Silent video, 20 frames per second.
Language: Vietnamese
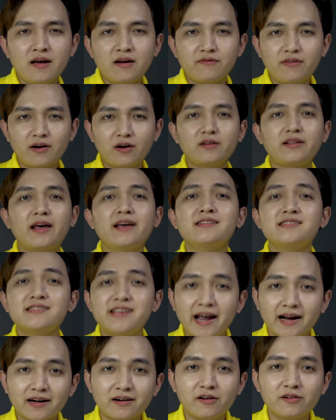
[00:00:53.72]
và có thể
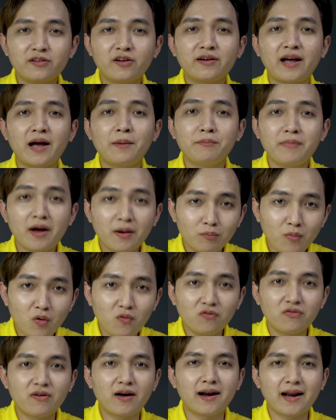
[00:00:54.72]
sạc được cho cả
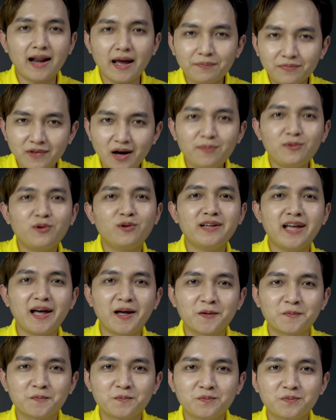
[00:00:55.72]
MacBook và laptop luôn
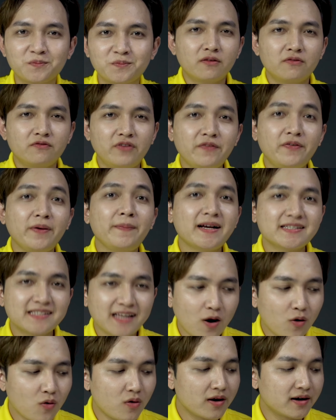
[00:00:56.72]
nha. Về phía mặt
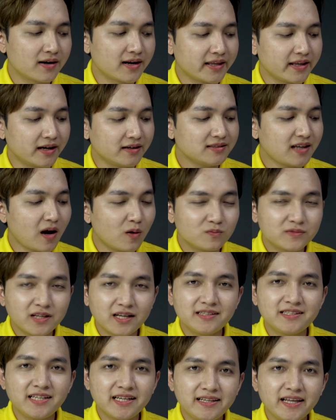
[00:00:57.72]
sau là những thông
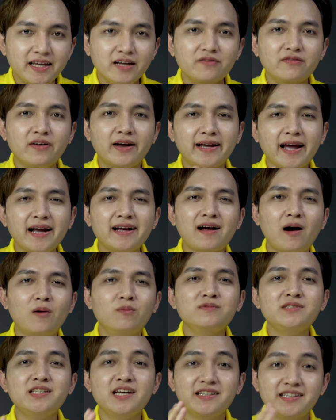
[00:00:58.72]
tin chi tiết về các
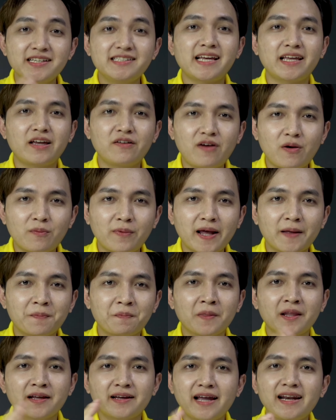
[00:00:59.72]
cổng trên chiếc sạc dự phòng này.
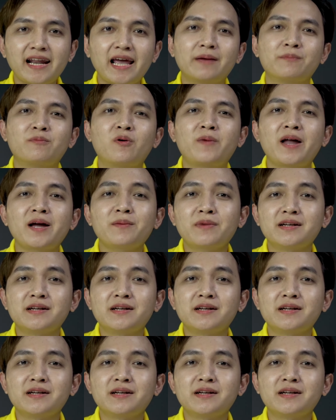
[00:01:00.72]
Cái này một lát